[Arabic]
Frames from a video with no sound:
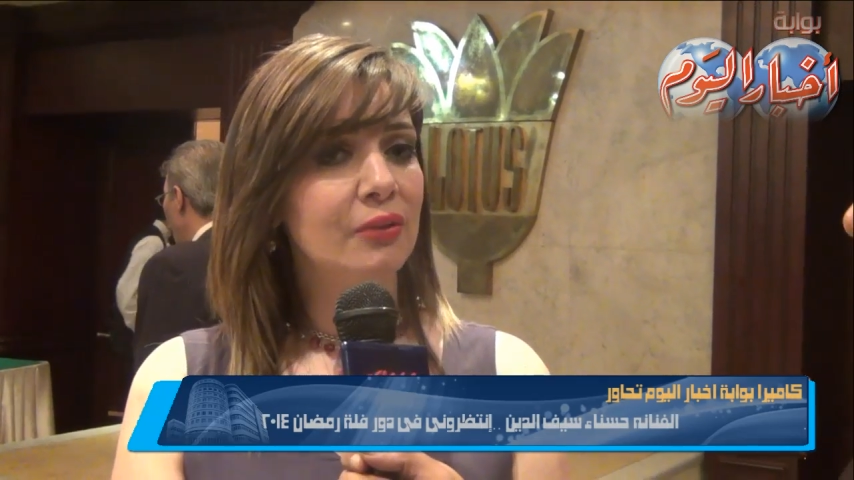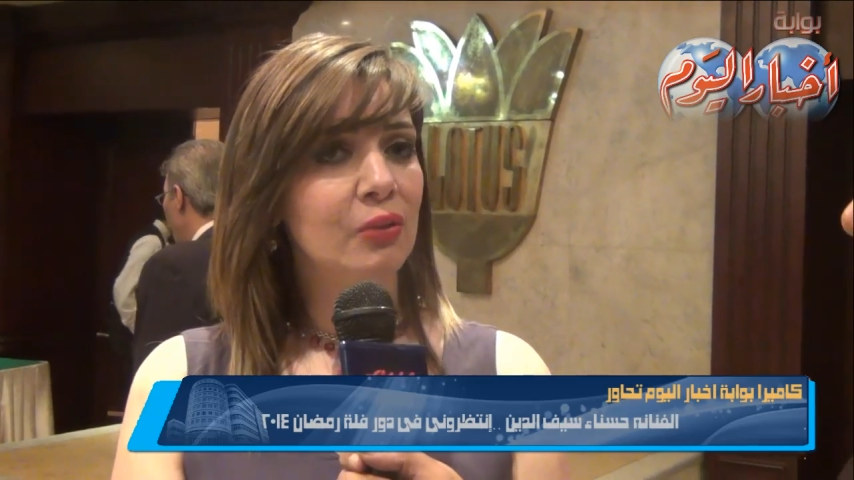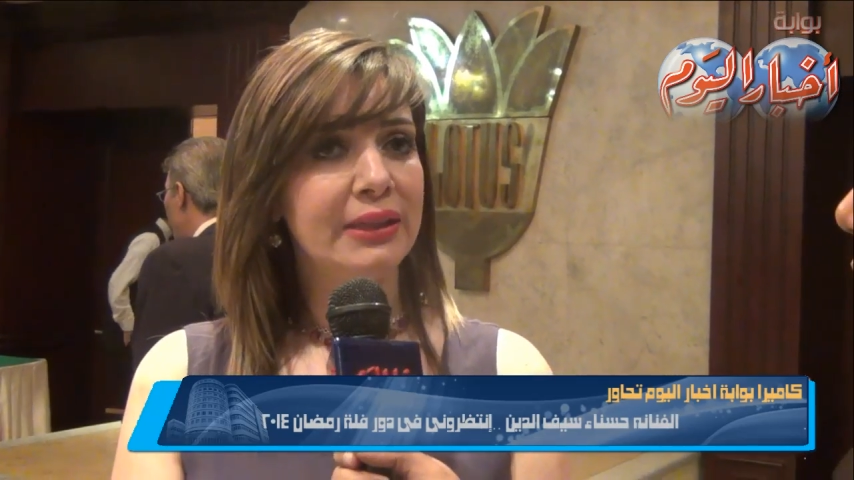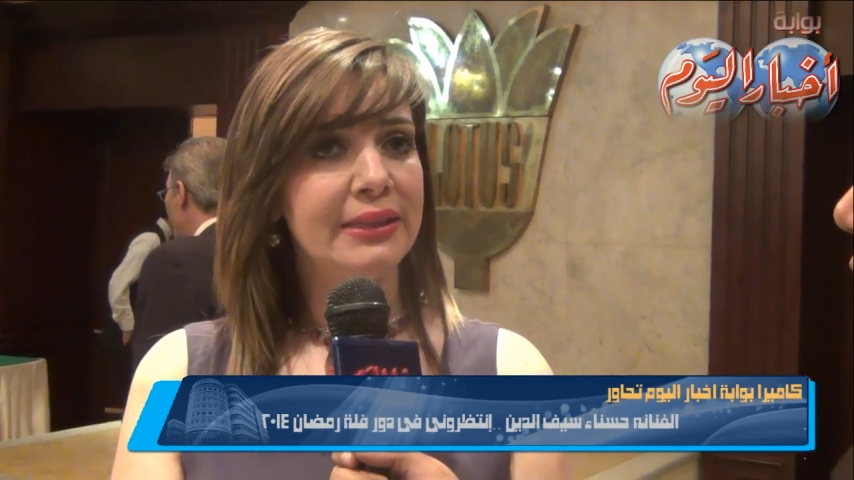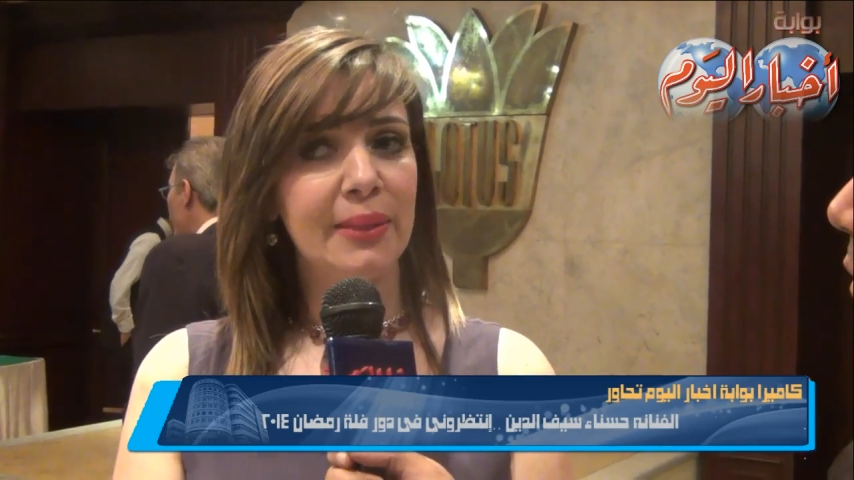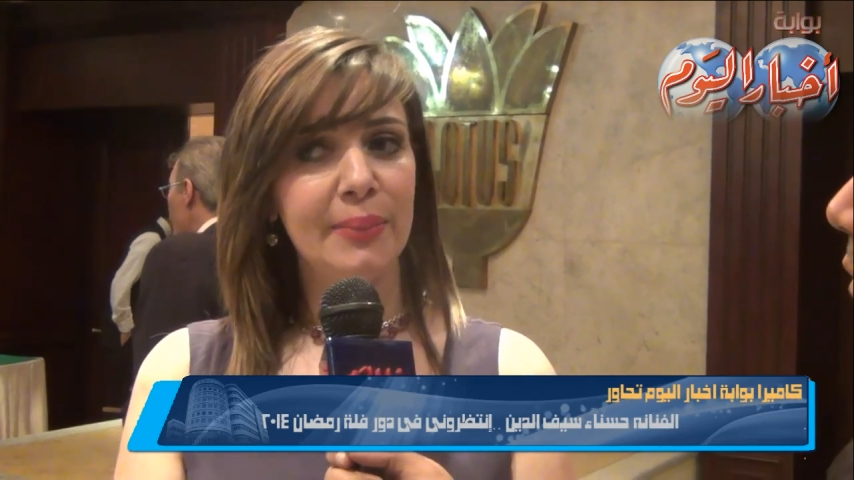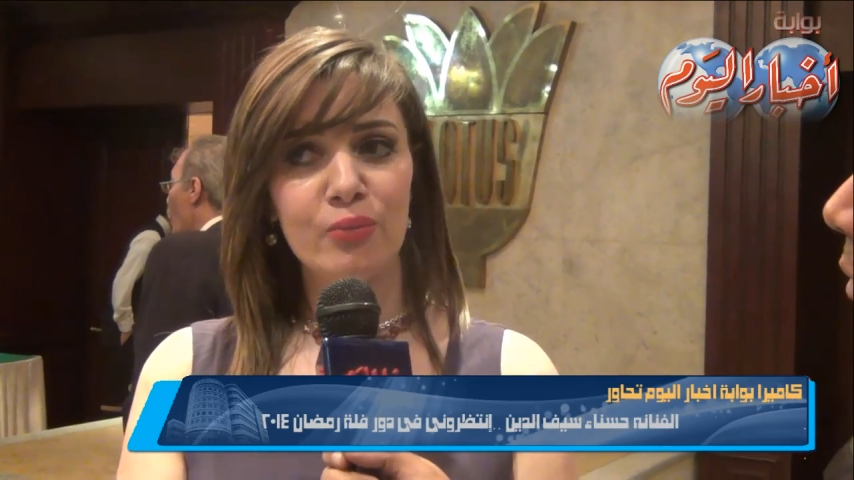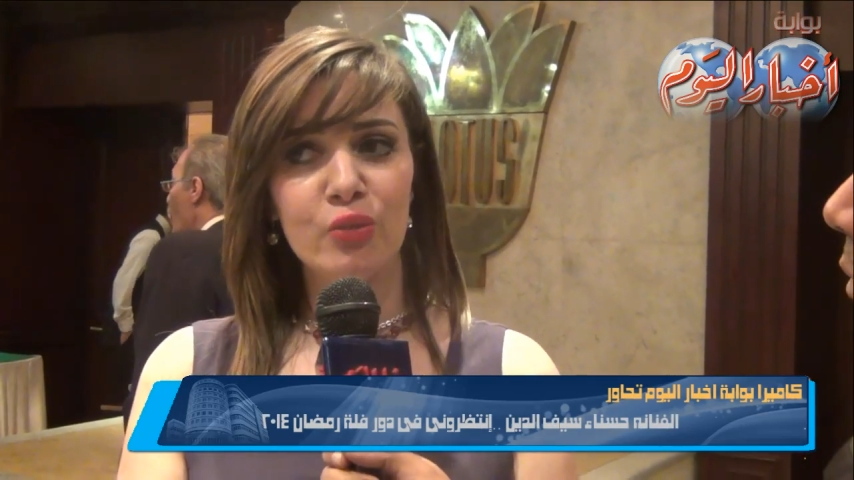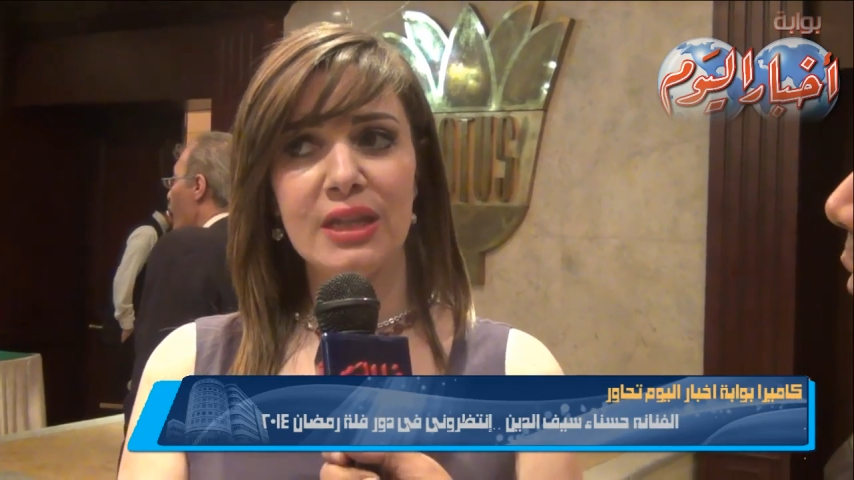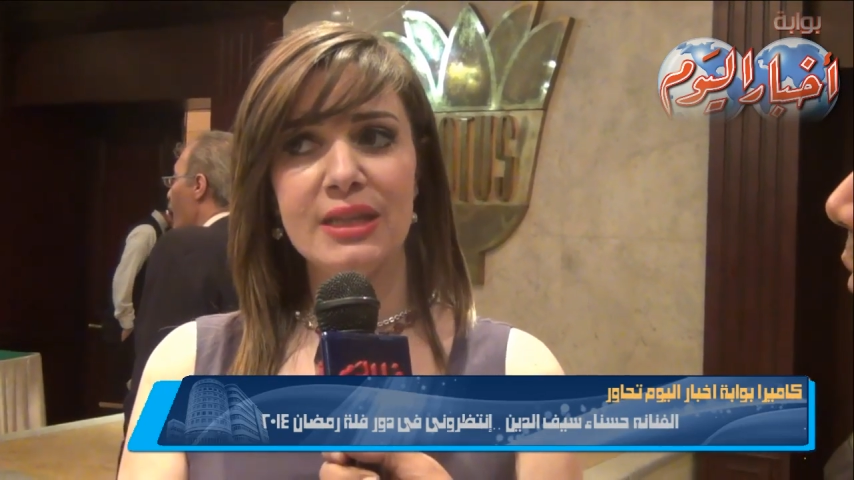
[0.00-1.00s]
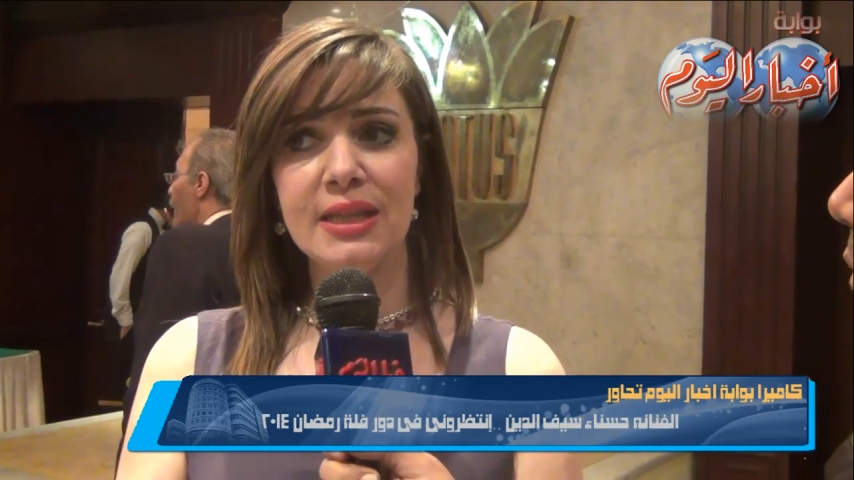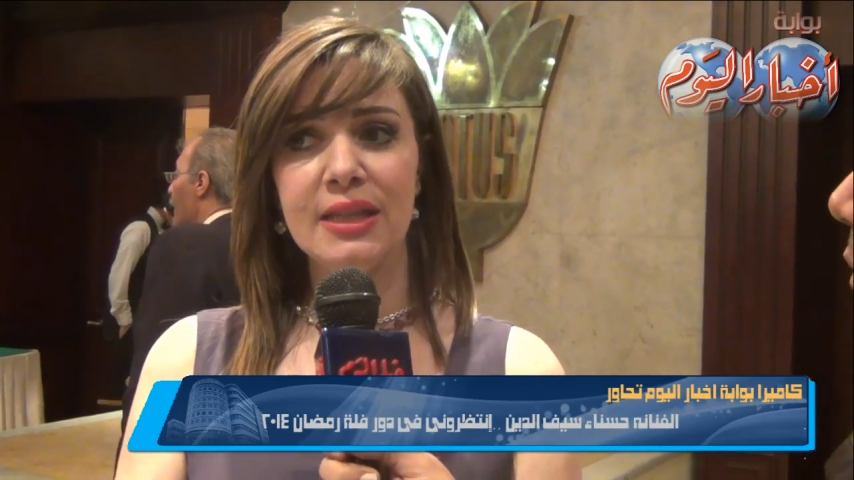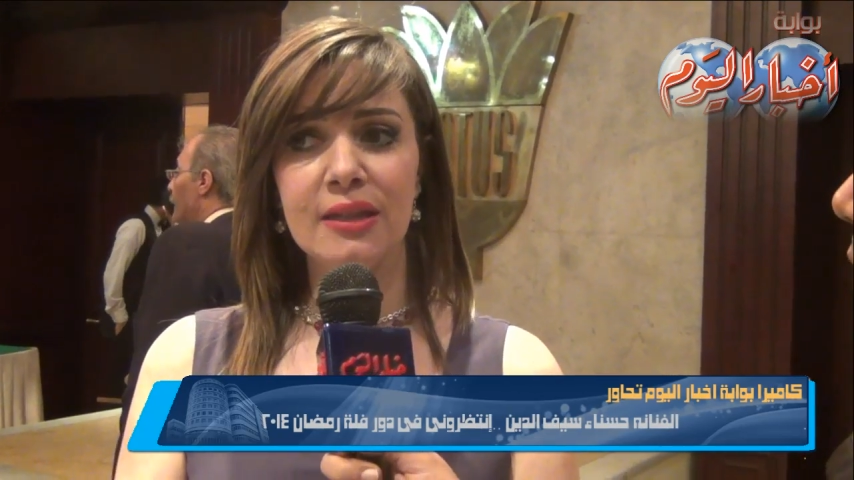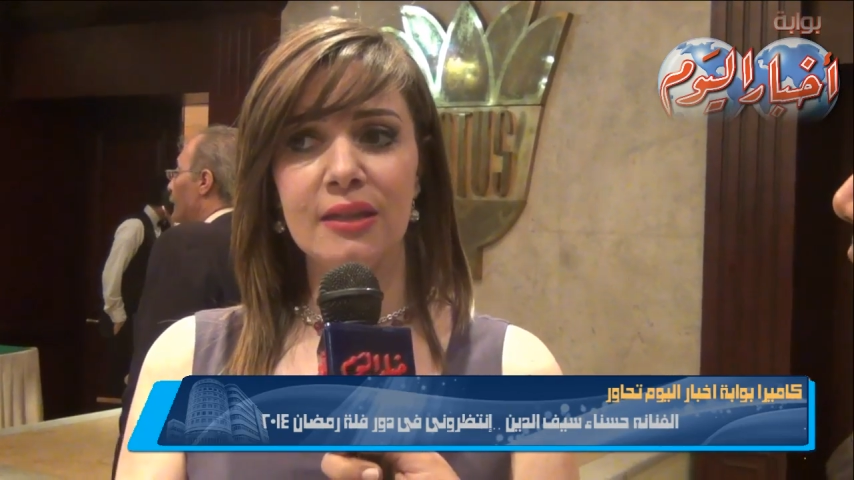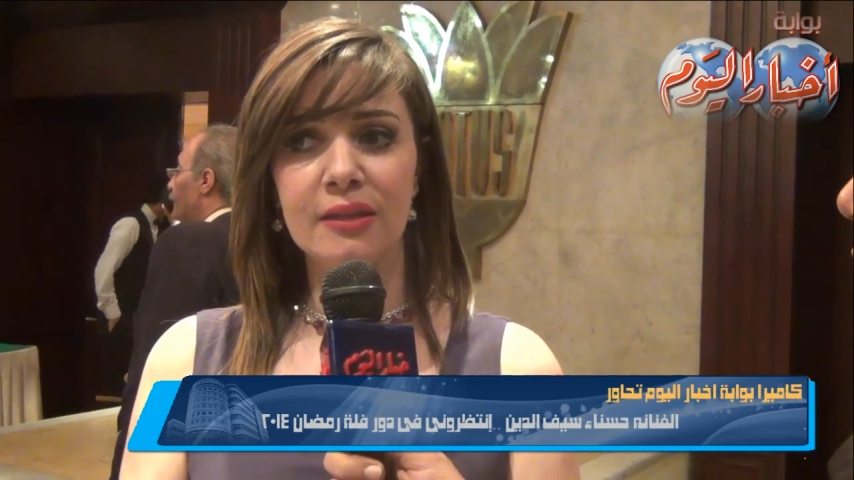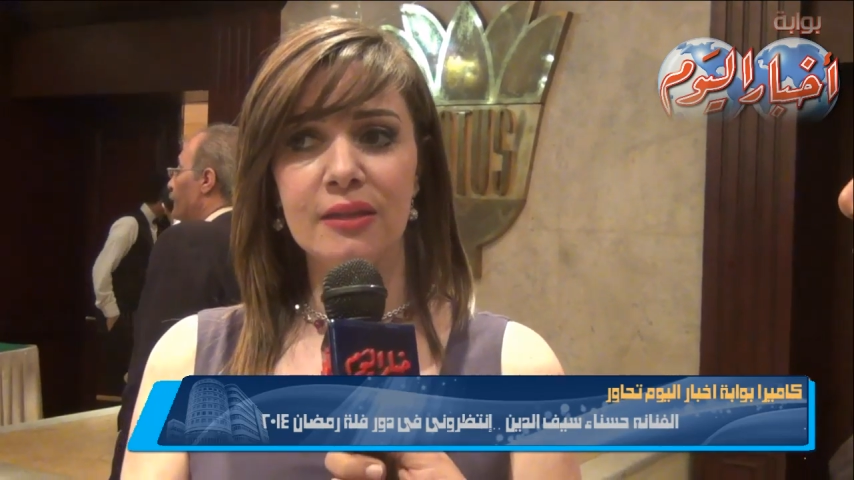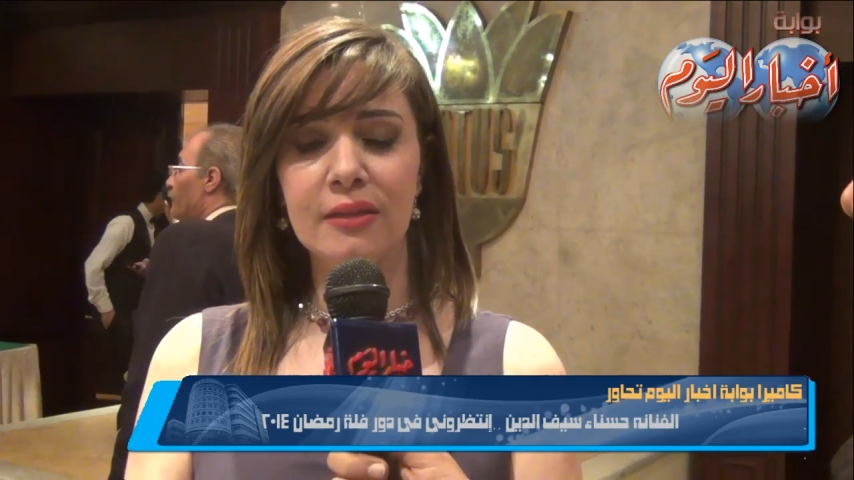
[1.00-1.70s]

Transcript: وعندي كمان مسلسل